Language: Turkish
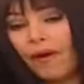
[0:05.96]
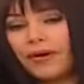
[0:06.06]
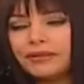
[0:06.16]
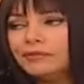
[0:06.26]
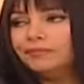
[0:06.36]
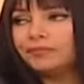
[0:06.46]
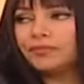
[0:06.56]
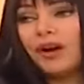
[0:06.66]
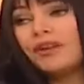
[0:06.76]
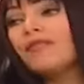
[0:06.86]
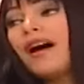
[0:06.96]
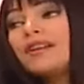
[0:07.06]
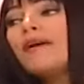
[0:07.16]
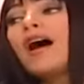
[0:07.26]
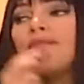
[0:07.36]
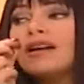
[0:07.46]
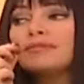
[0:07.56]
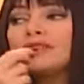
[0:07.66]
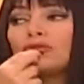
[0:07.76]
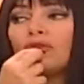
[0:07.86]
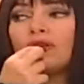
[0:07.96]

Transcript: Ya değil mi? Tanrı verdi beğenmez beni